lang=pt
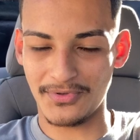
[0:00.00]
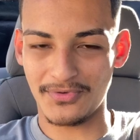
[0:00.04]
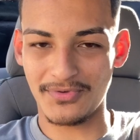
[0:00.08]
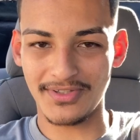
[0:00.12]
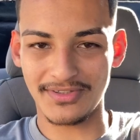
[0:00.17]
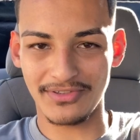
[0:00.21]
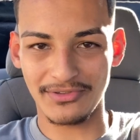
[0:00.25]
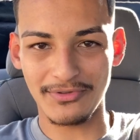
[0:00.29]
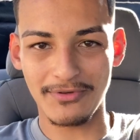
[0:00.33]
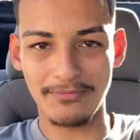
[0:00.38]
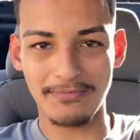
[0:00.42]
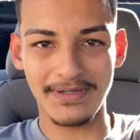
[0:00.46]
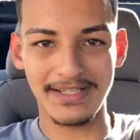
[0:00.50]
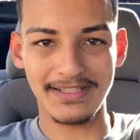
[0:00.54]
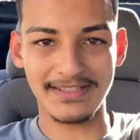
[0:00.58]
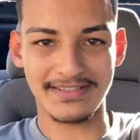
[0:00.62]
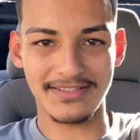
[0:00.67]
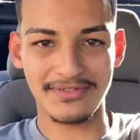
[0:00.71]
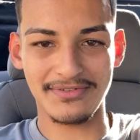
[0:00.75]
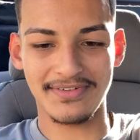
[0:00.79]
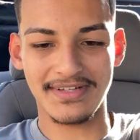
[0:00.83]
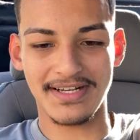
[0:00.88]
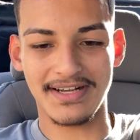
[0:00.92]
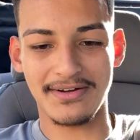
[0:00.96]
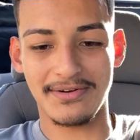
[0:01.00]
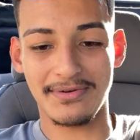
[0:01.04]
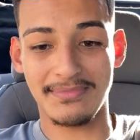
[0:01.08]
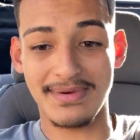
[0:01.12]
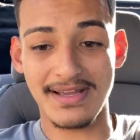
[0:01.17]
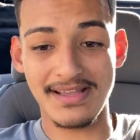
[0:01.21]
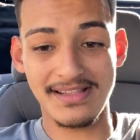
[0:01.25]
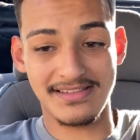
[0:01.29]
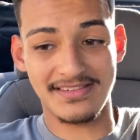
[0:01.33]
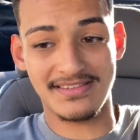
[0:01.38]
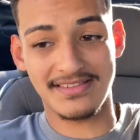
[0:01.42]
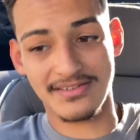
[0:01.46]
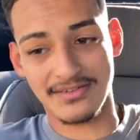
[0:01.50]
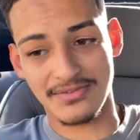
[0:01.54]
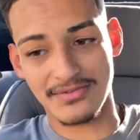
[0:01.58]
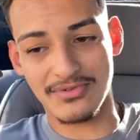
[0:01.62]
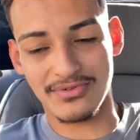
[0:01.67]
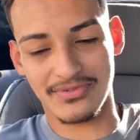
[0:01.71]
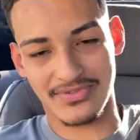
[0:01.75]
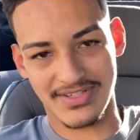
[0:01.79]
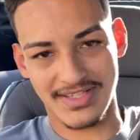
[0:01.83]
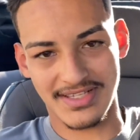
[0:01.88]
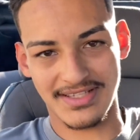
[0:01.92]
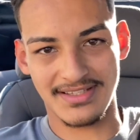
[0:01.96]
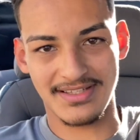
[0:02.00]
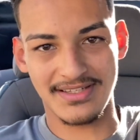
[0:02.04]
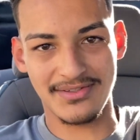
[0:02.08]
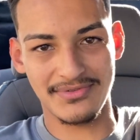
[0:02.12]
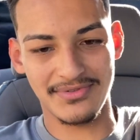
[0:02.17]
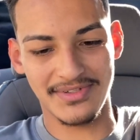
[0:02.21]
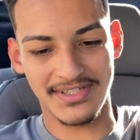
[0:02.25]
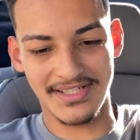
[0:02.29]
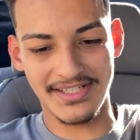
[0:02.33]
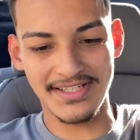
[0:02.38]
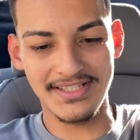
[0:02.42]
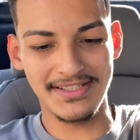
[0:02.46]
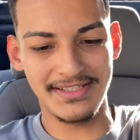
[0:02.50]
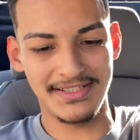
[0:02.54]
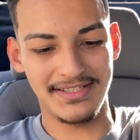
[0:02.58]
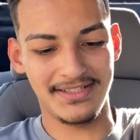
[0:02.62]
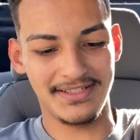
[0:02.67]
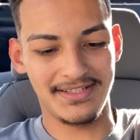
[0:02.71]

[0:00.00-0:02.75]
conta do Opala ser um carro mais desengolçadão, grande.